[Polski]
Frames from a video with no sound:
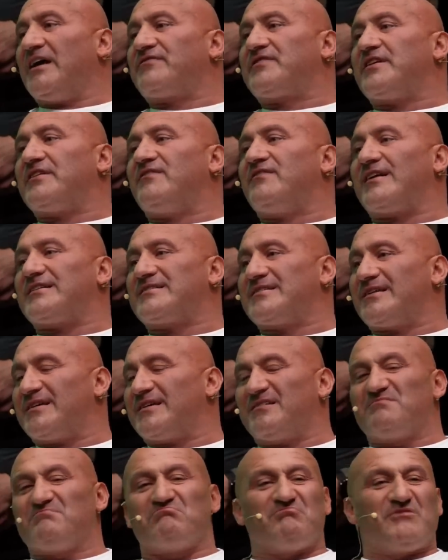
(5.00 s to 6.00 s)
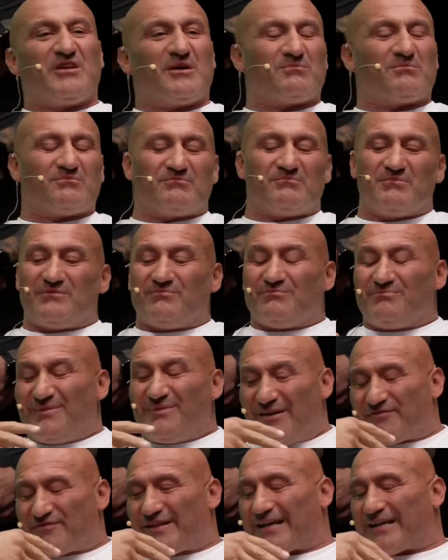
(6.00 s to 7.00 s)
szybkość. Ja w tej wadze, nie,
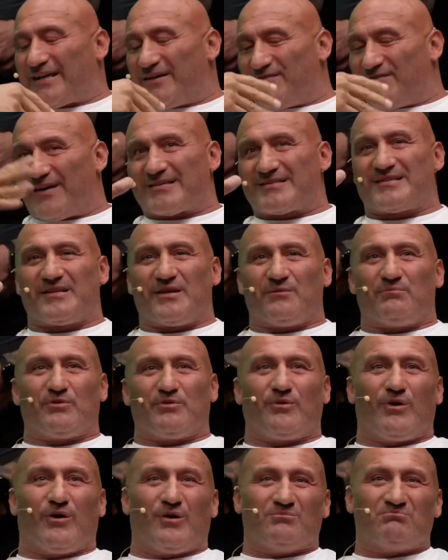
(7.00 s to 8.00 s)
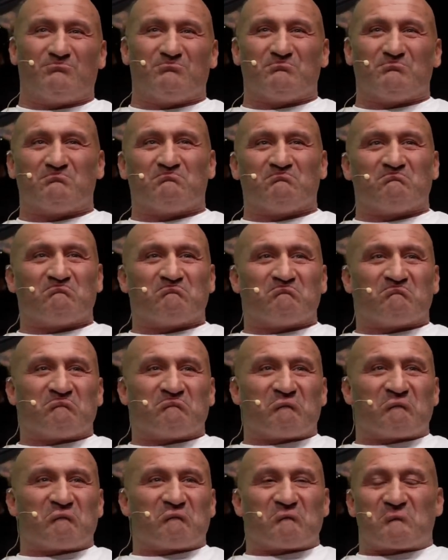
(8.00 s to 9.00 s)
mnie w takiej wadze nie było
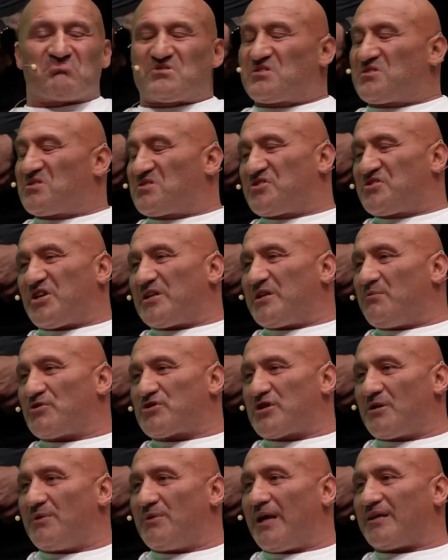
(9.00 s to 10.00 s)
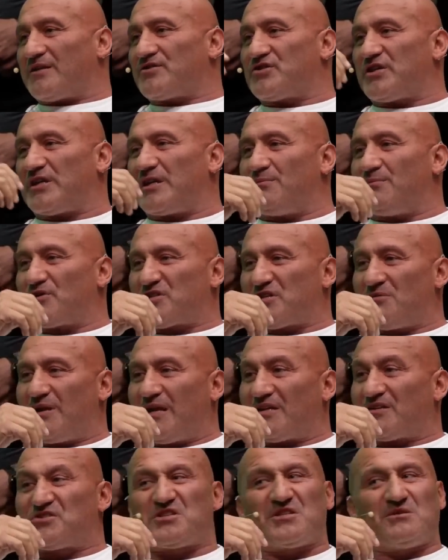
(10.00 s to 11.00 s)
7 lat. 8 lat, 7,
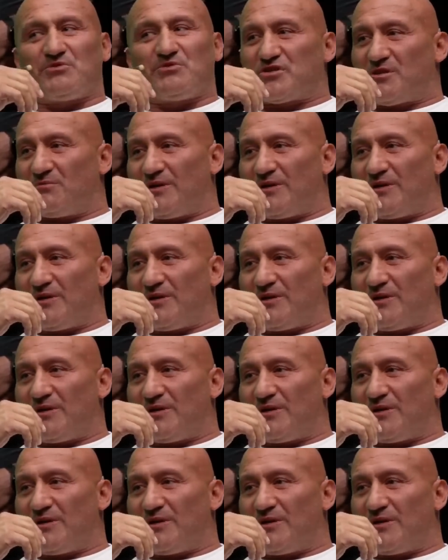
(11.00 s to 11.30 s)
8 lat,